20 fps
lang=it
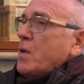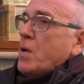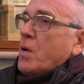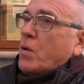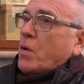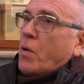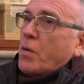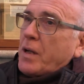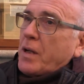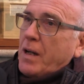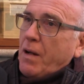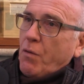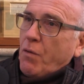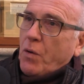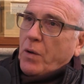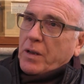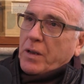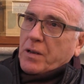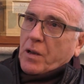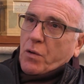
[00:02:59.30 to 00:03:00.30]
con il
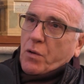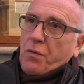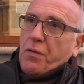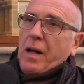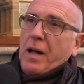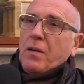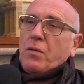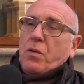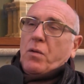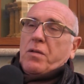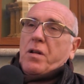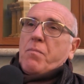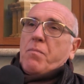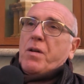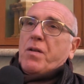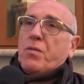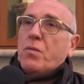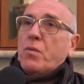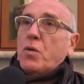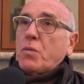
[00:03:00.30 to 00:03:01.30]
lavoro che è stato fatto si è
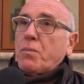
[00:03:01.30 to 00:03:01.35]
messo uno